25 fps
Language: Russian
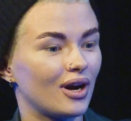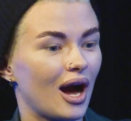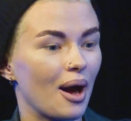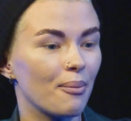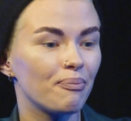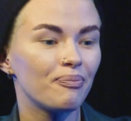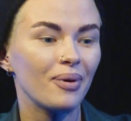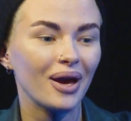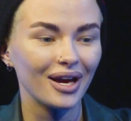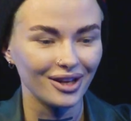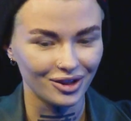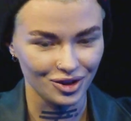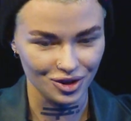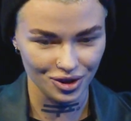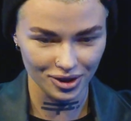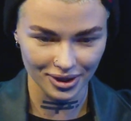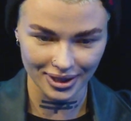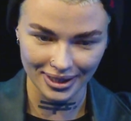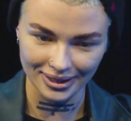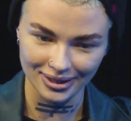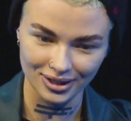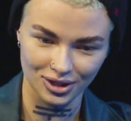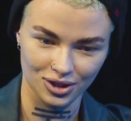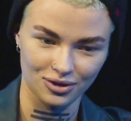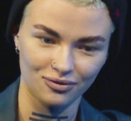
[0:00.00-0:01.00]
опять же,
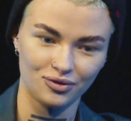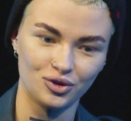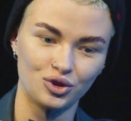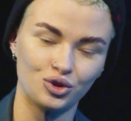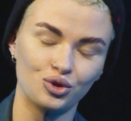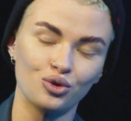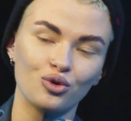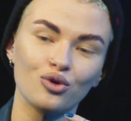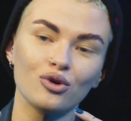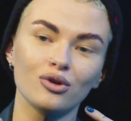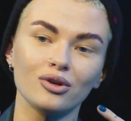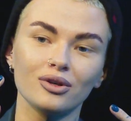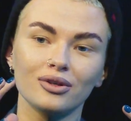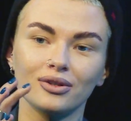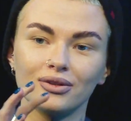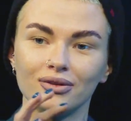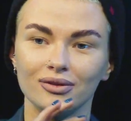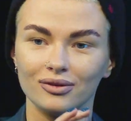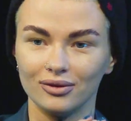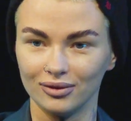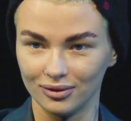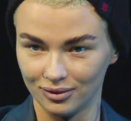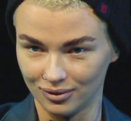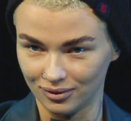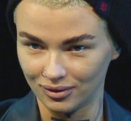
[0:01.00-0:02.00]
это же
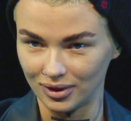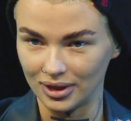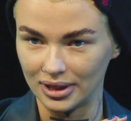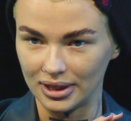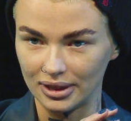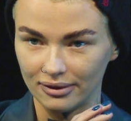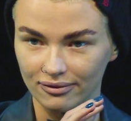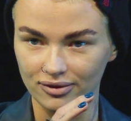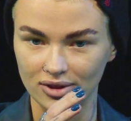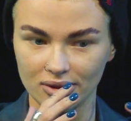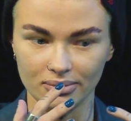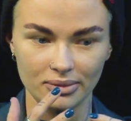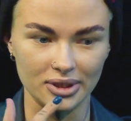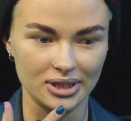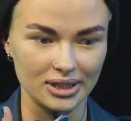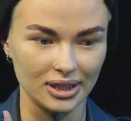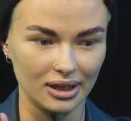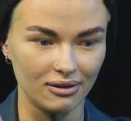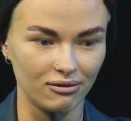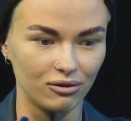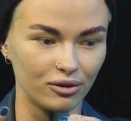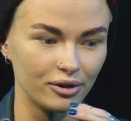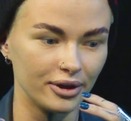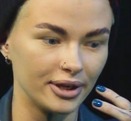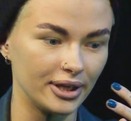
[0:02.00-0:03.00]
все э, в
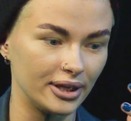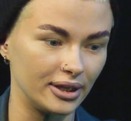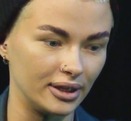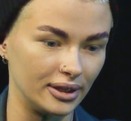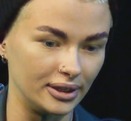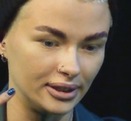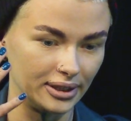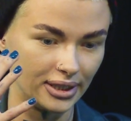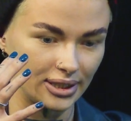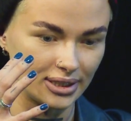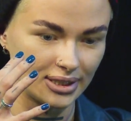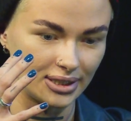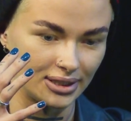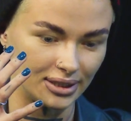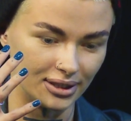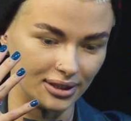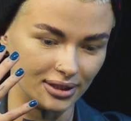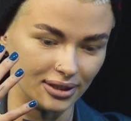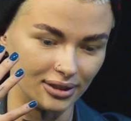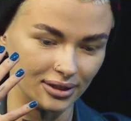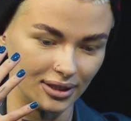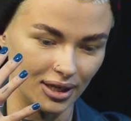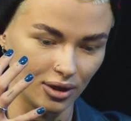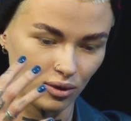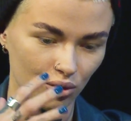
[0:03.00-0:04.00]
смысловой,
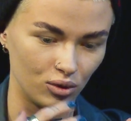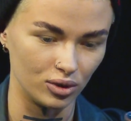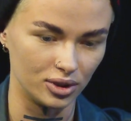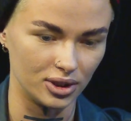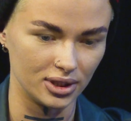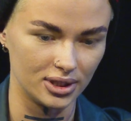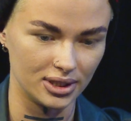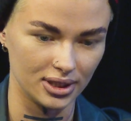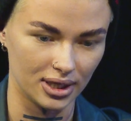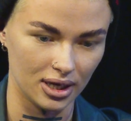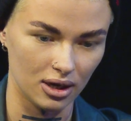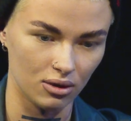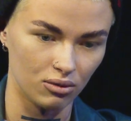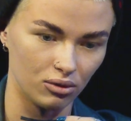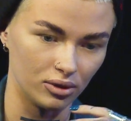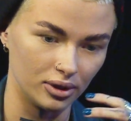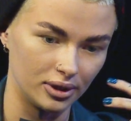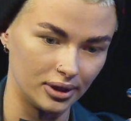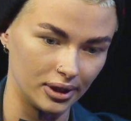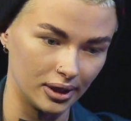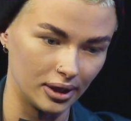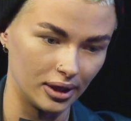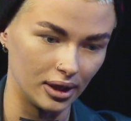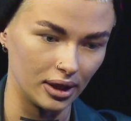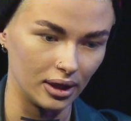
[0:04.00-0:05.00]
если находится
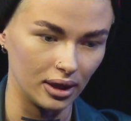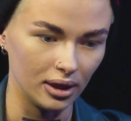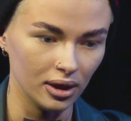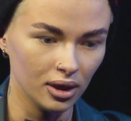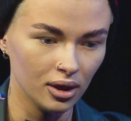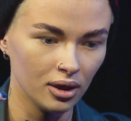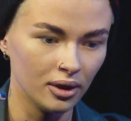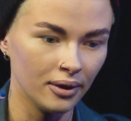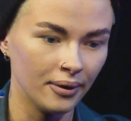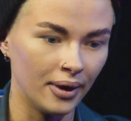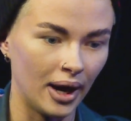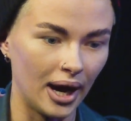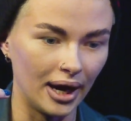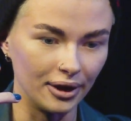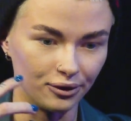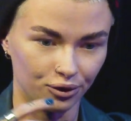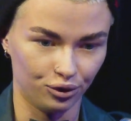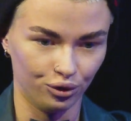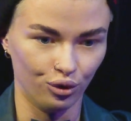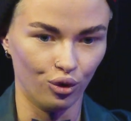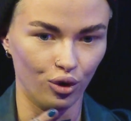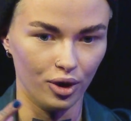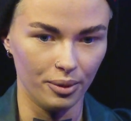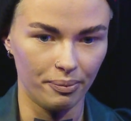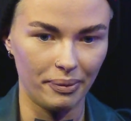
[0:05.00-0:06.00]
какой-то
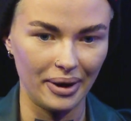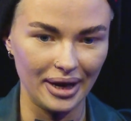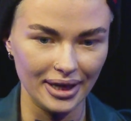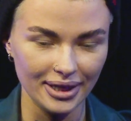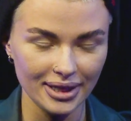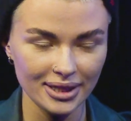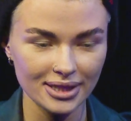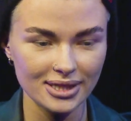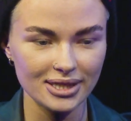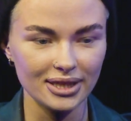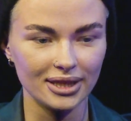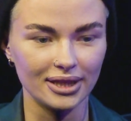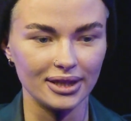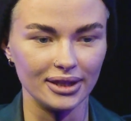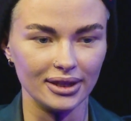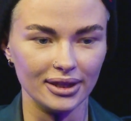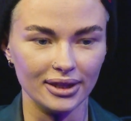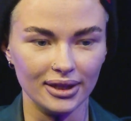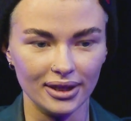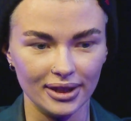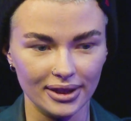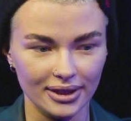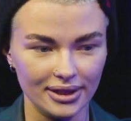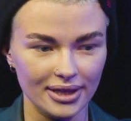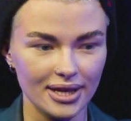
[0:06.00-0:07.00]
одной политики,
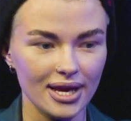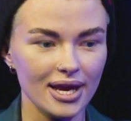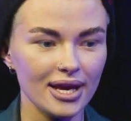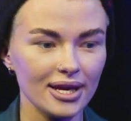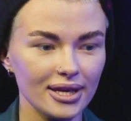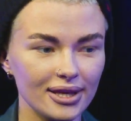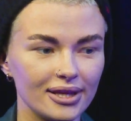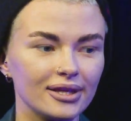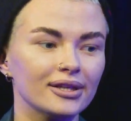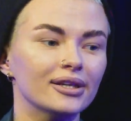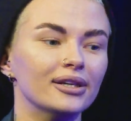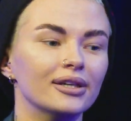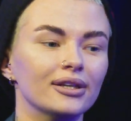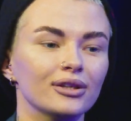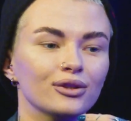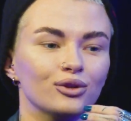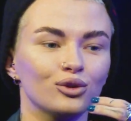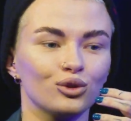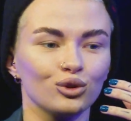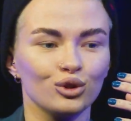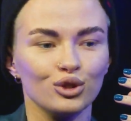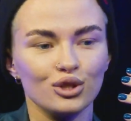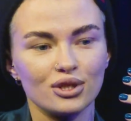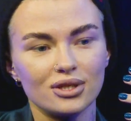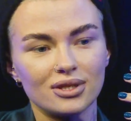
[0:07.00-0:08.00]
линейки,
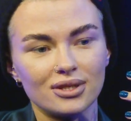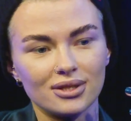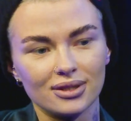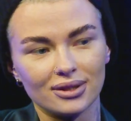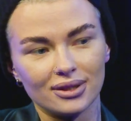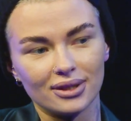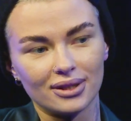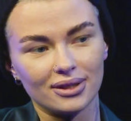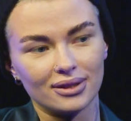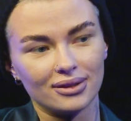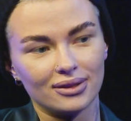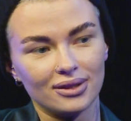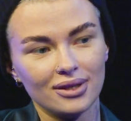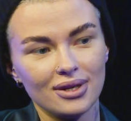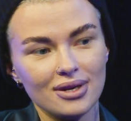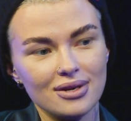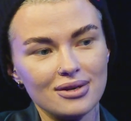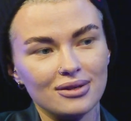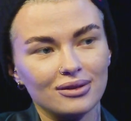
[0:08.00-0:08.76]
то есть э,